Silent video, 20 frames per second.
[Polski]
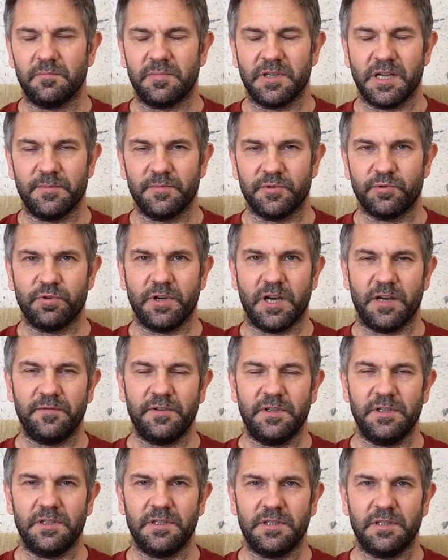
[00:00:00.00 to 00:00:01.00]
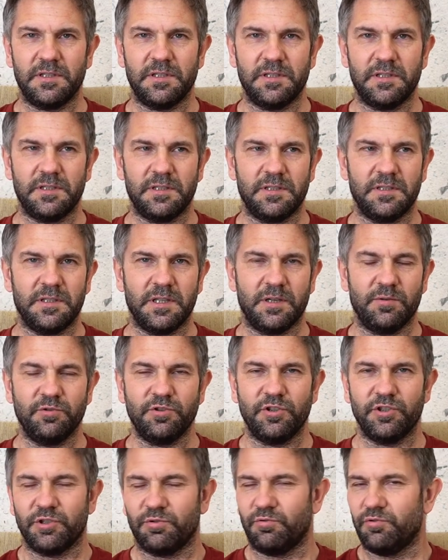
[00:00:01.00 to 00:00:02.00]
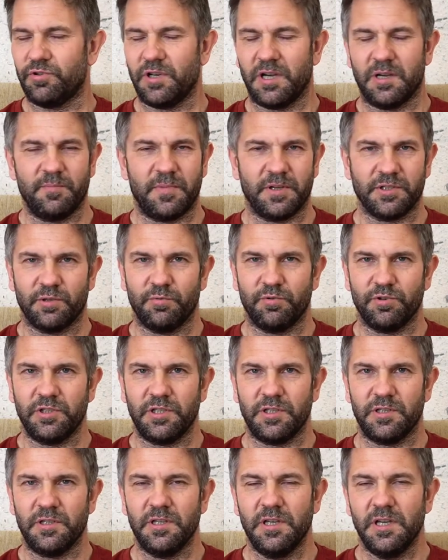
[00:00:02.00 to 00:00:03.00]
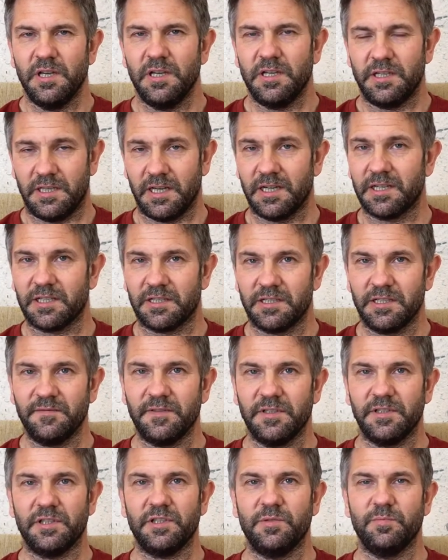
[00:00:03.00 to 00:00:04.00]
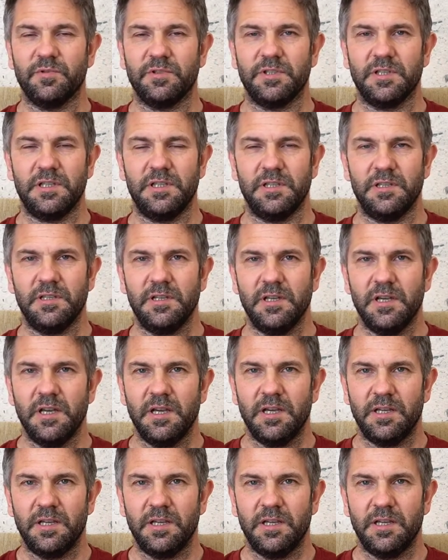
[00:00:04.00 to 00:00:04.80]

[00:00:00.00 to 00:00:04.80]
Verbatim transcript: e, brałem słuchawki na uszy, czy kuchałem bardzo głośnej i agresywnej też muzyki.